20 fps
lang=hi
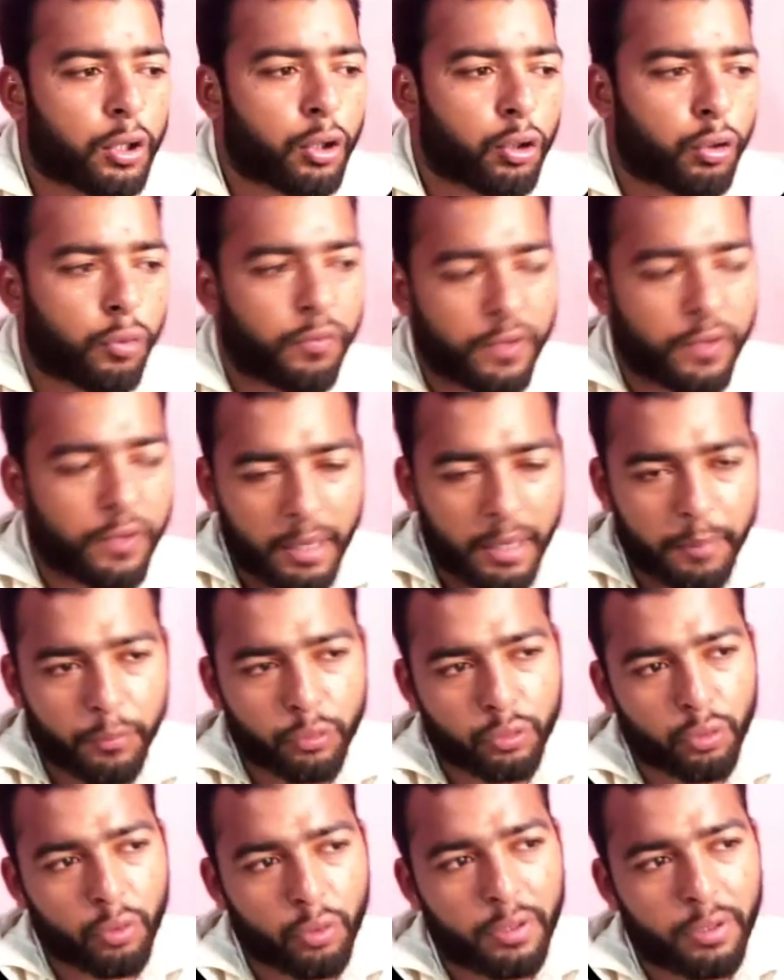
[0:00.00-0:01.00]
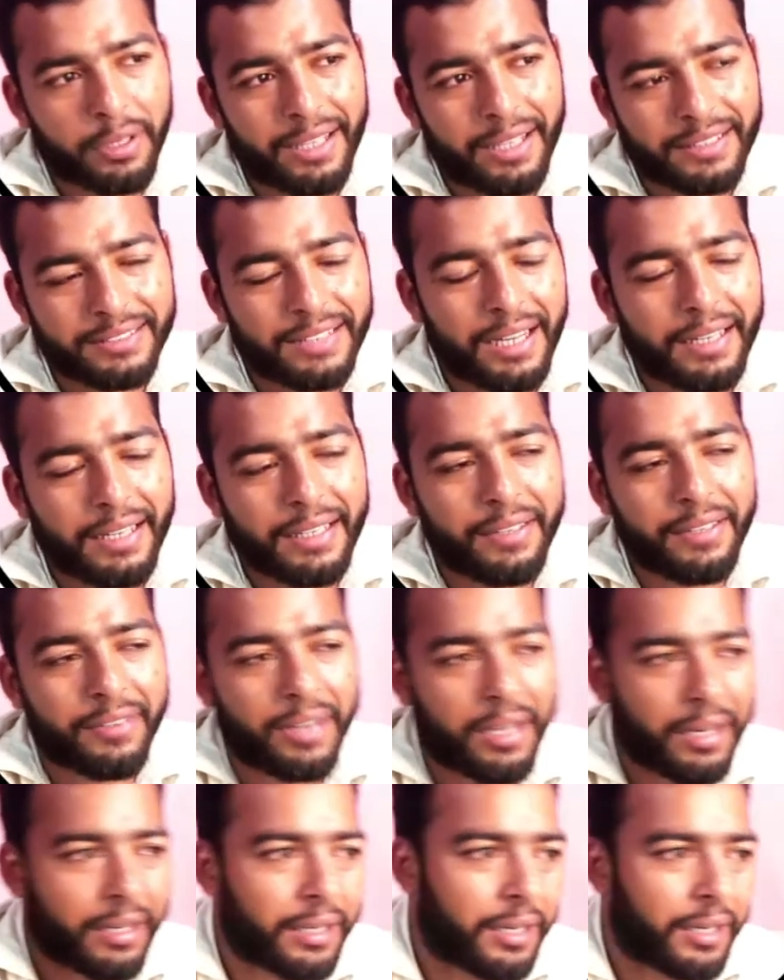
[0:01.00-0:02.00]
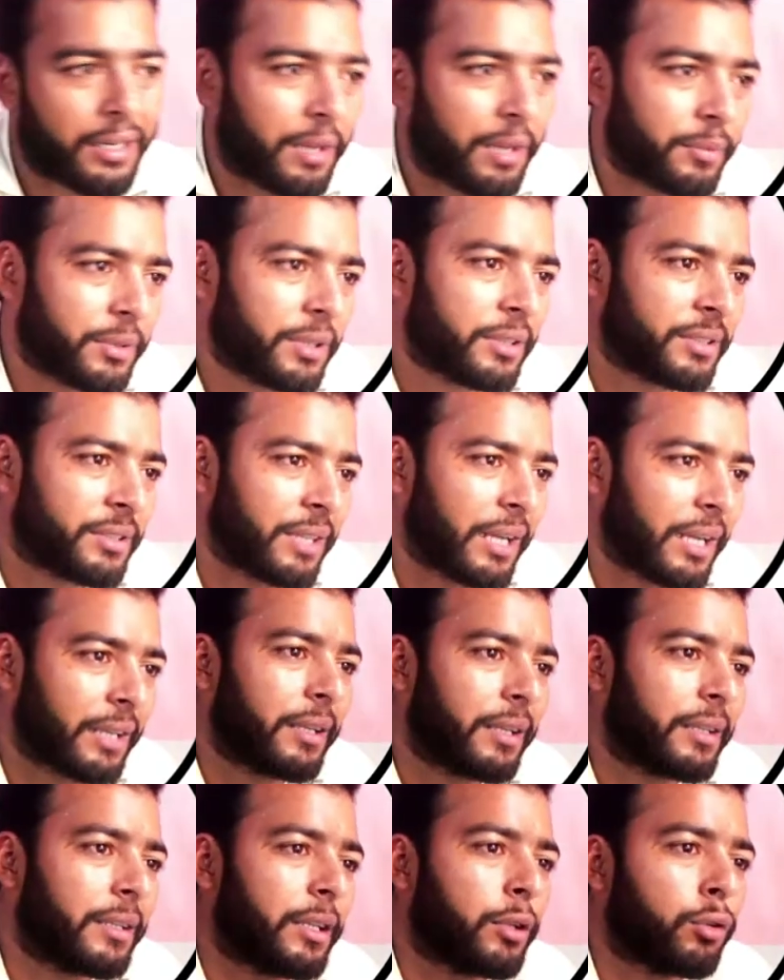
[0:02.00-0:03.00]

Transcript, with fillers: तो फिर हम उसको क्लास या आईडी वगैरह के नाम से सिलेक्ट करते हैं